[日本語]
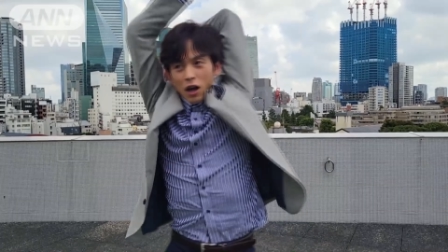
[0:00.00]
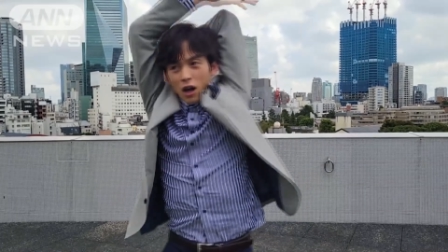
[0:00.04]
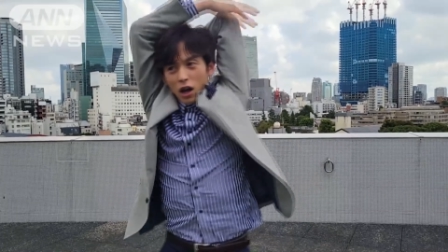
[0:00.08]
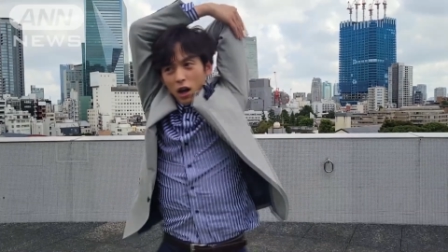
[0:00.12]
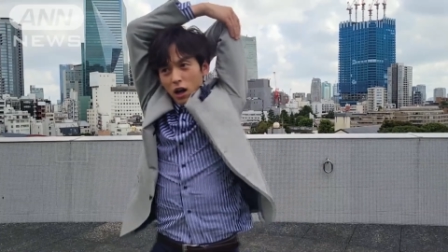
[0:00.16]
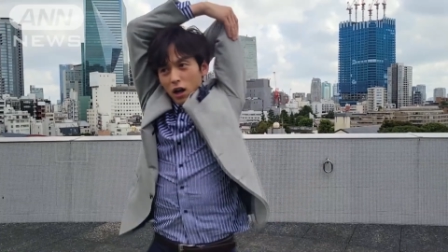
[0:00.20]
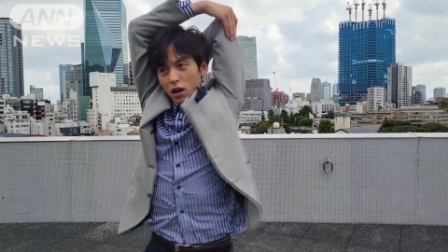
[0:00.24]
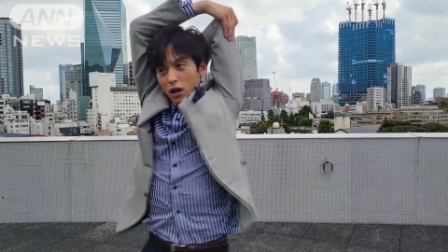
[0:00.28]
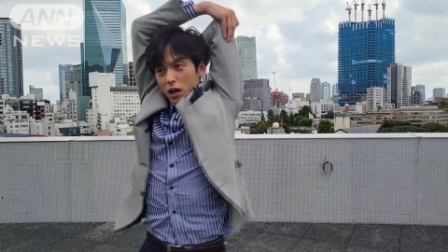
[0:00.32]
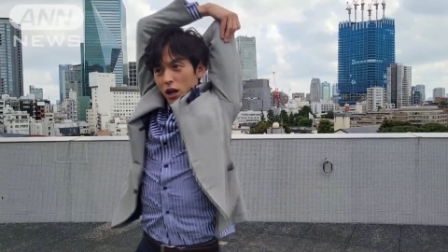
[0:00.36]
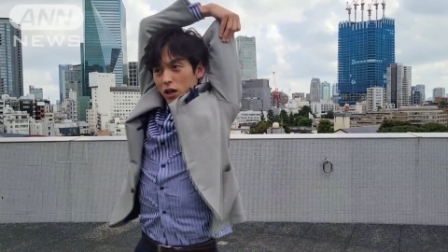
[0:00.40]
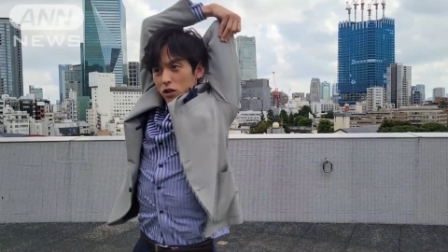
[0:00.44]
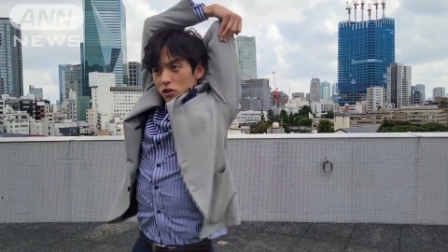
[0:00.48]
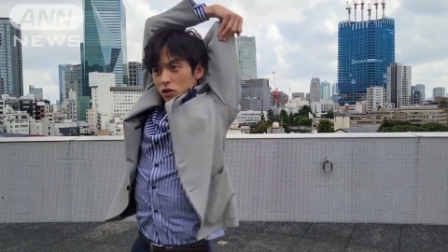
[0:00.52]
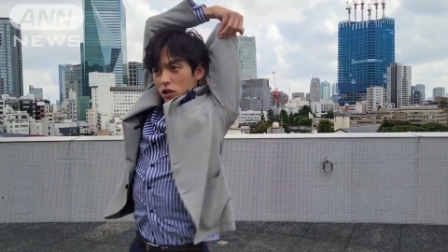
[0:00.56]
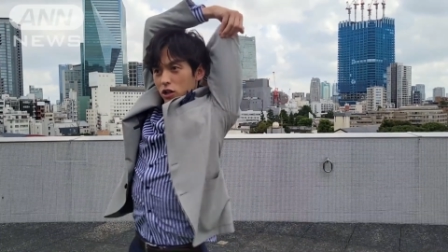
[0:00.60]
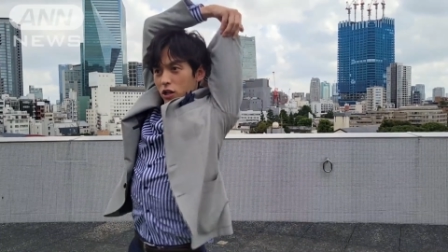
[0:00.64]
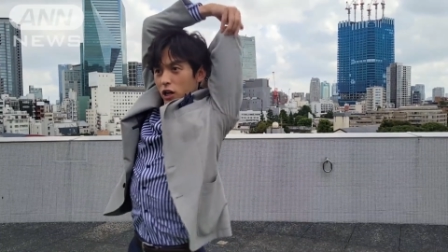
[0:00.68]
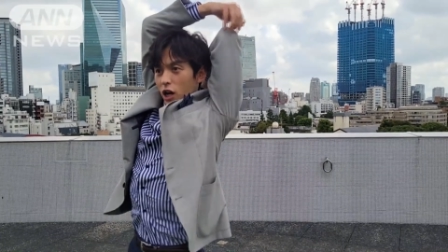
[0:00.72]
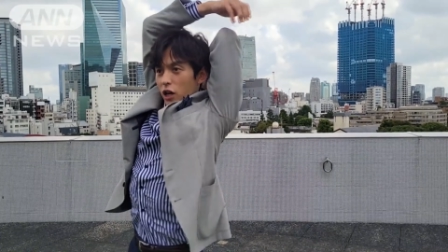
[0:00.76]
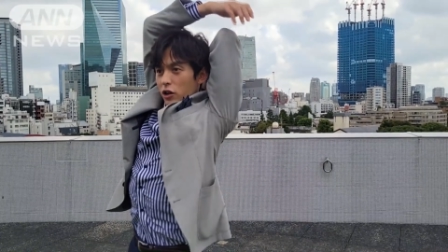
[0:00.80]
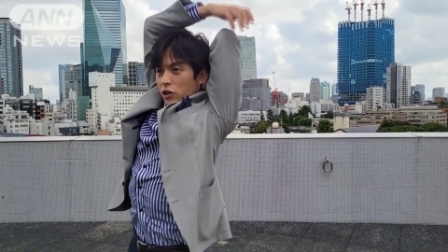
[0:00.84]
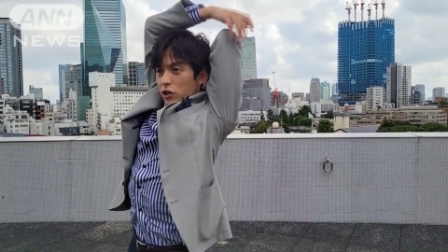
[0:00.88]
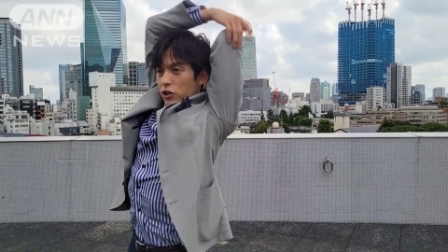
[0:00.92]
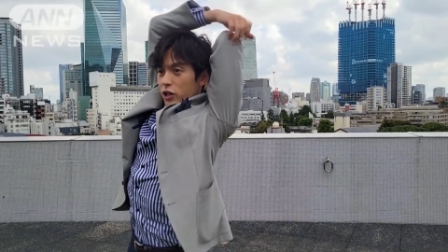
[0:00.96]
あかゆ
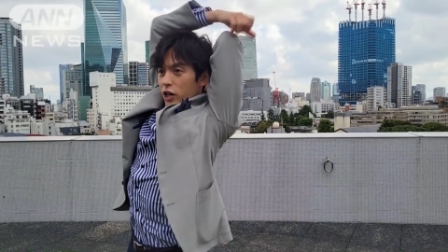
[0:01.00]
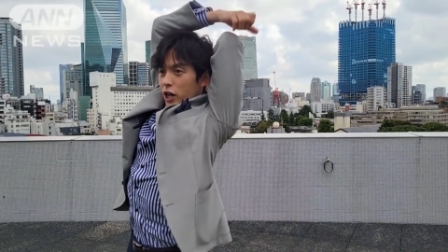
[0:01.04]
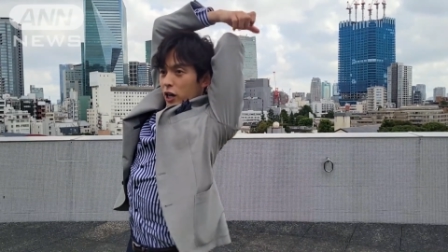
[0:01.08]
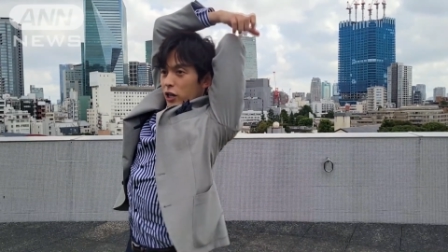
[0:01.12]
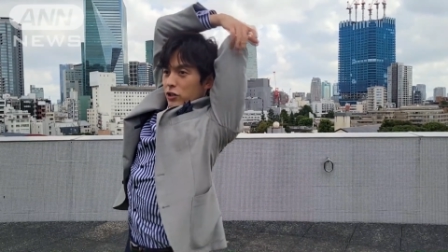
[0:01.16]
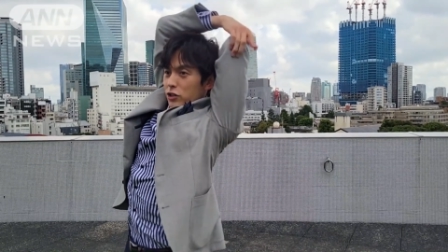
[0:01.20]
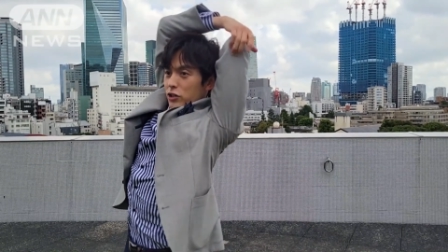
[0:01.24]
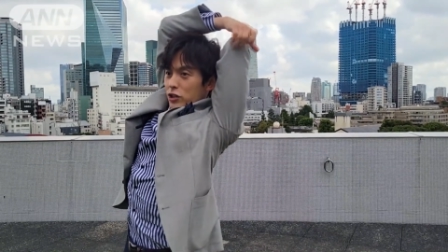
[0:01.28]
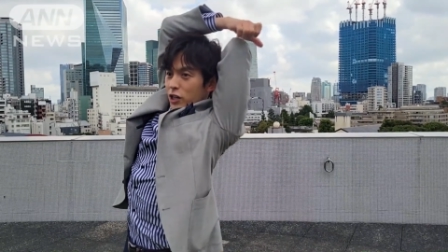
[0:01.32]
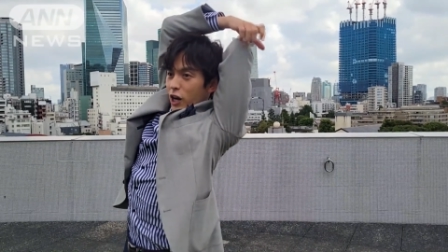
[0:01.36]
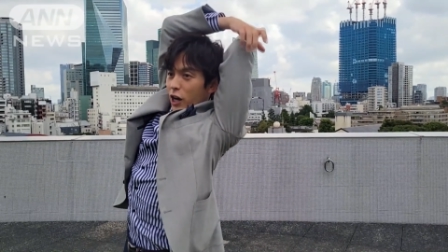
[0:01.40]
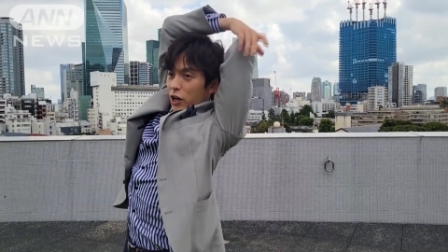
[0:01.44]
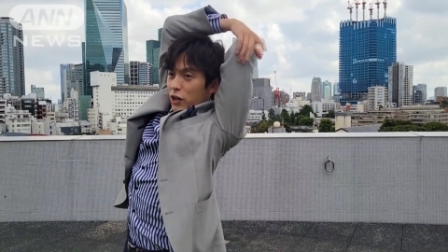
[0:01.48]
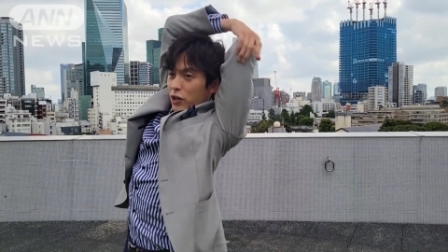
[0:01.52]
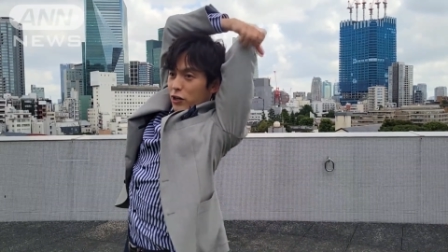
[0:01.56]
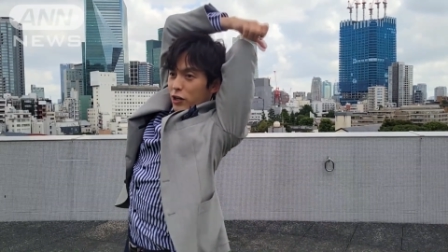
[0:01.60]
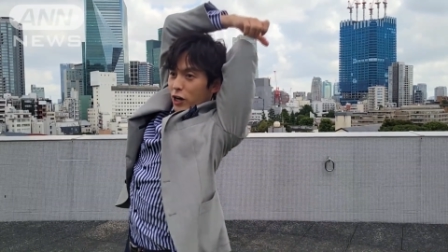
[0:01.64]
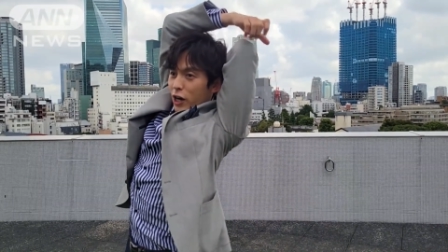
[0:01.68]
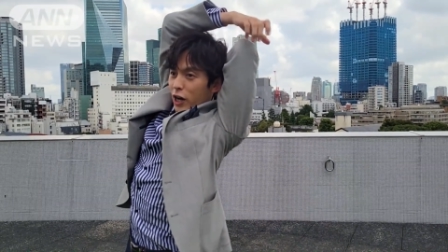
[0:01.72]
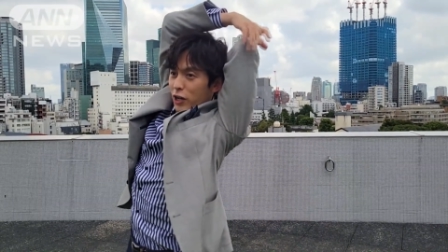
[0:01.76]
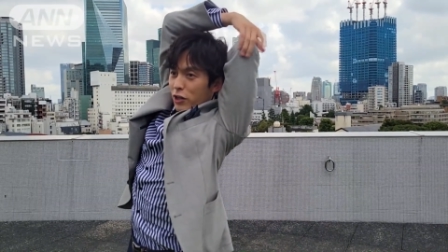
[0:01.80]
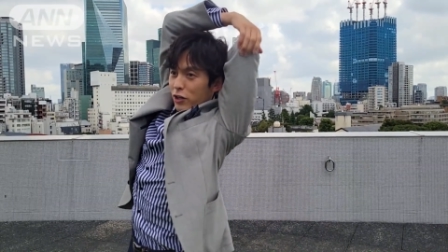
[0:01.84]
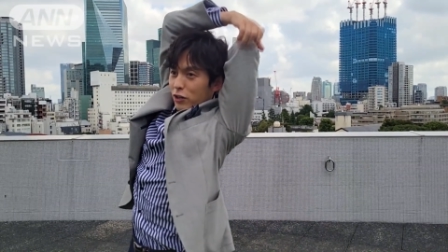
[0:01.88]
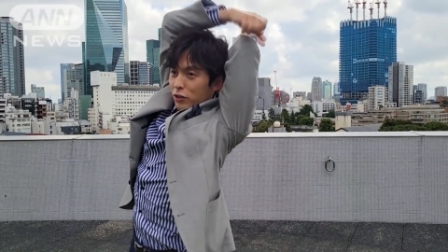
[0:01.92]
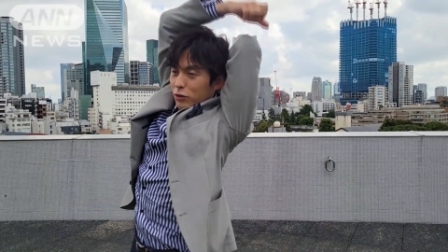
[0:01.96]
いかゆいかゆいかゆい
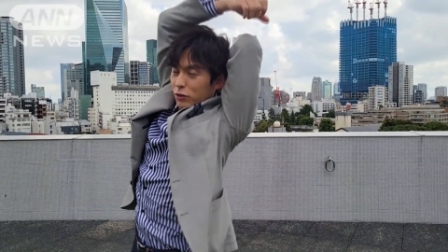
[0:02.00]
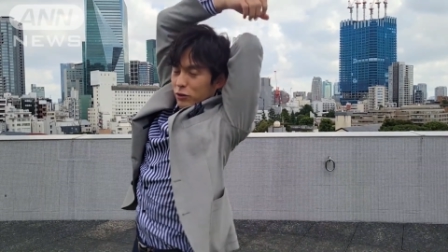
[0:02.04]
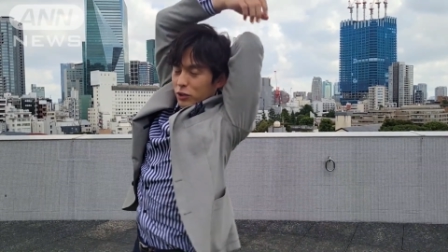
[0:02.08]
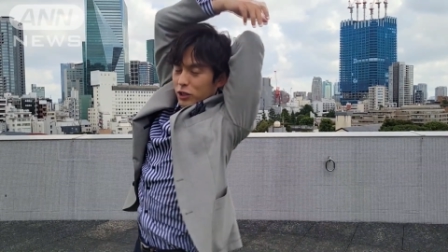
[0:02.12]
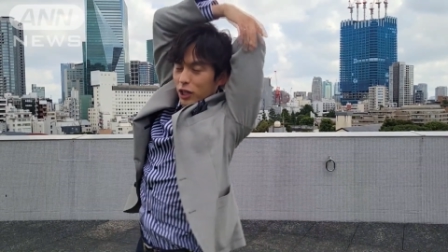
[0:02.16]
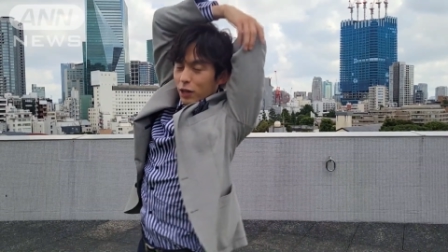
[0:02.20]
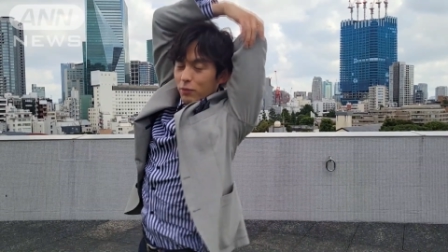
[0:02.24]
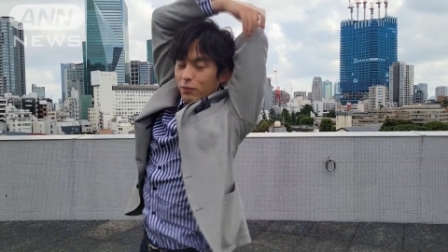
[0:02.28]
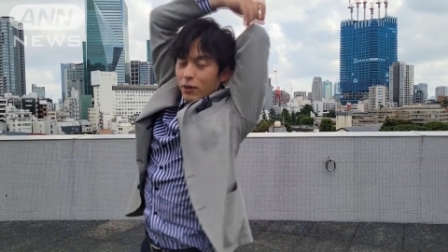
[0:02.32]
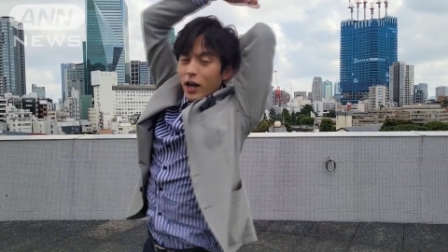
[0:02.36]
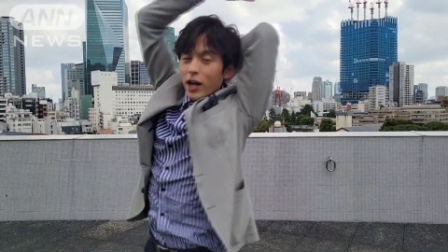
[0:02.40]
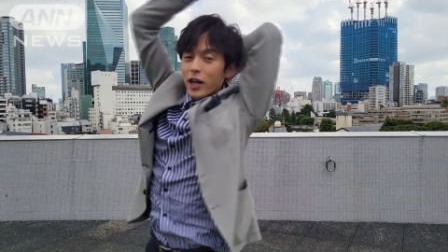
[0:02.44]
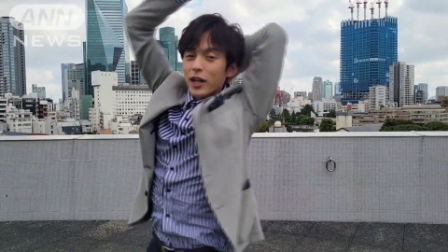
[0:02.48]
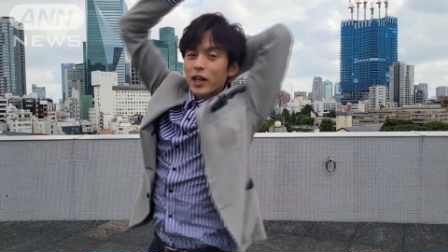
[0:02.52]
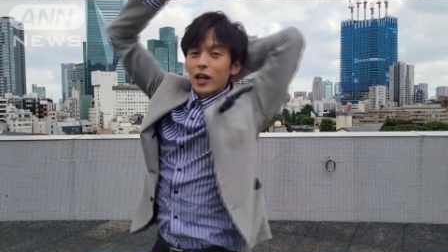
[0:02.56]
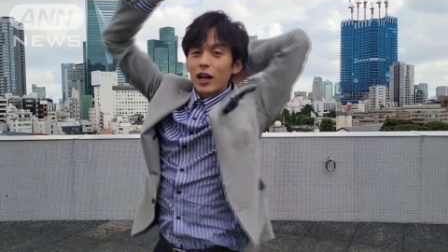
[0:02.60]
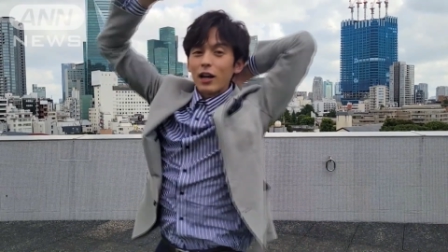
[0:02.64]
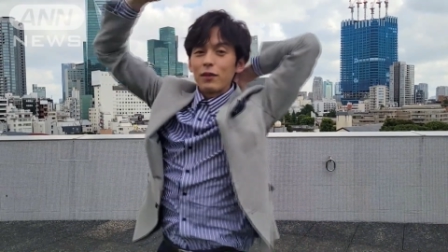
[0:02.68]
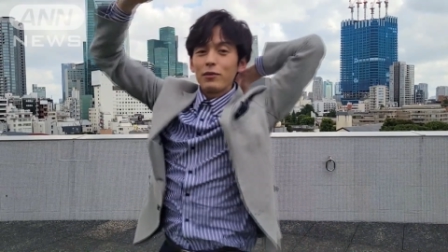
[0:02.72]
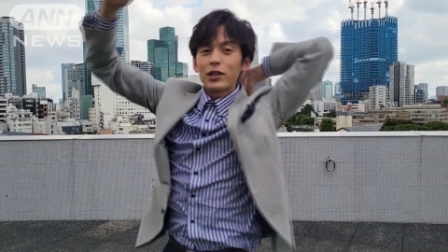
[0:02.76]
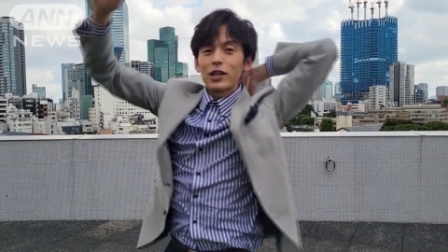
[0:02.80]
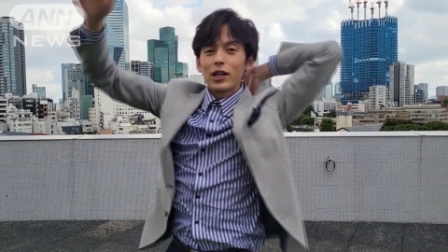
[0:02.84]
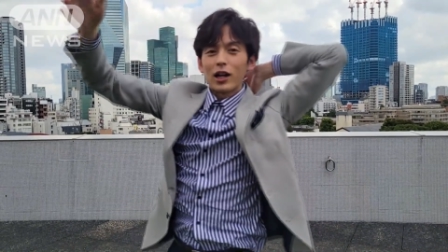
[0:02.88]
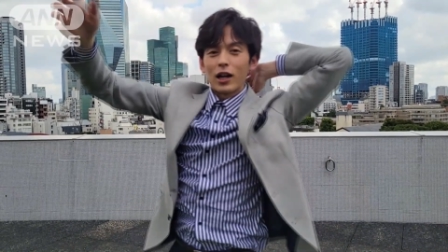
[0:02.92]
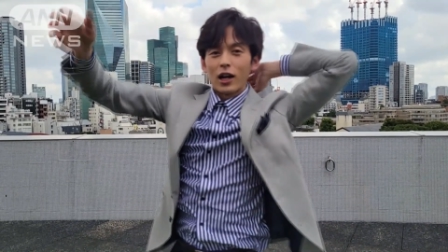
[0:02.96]
かゆいとしたら周りか
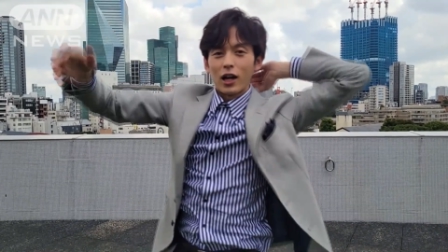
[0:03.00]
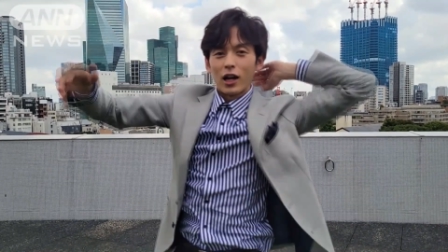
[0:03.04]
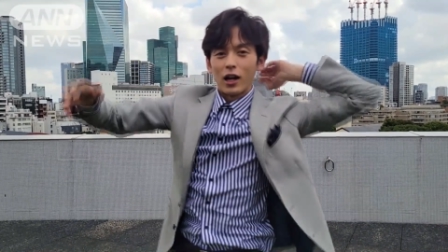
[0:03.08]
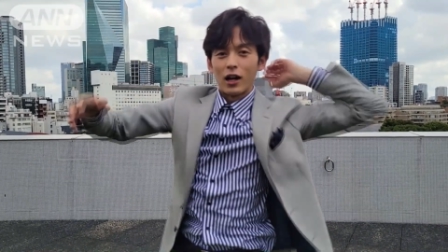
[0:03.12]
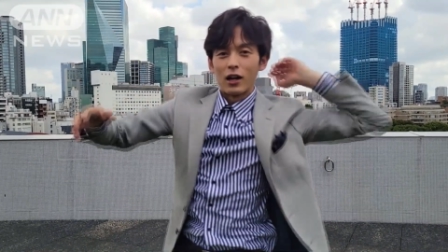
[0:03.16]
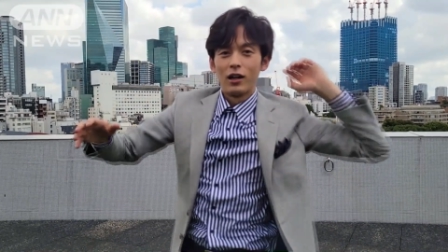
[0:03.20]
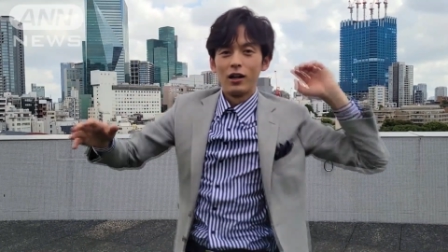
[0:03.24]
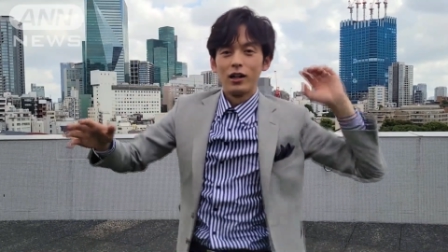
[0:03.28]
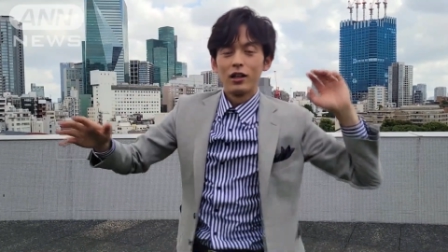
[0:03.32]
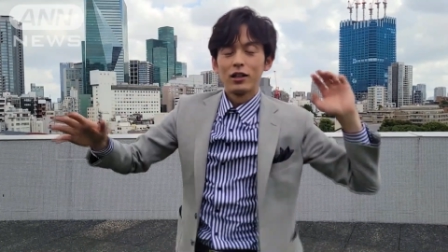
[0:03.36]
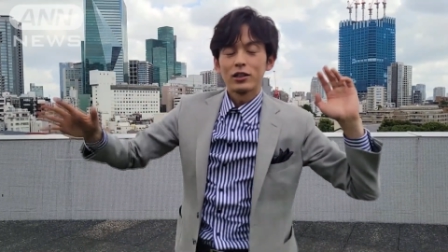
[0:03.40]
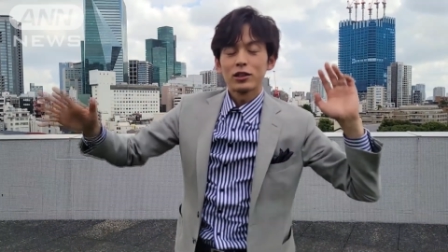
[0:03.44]
ら見たら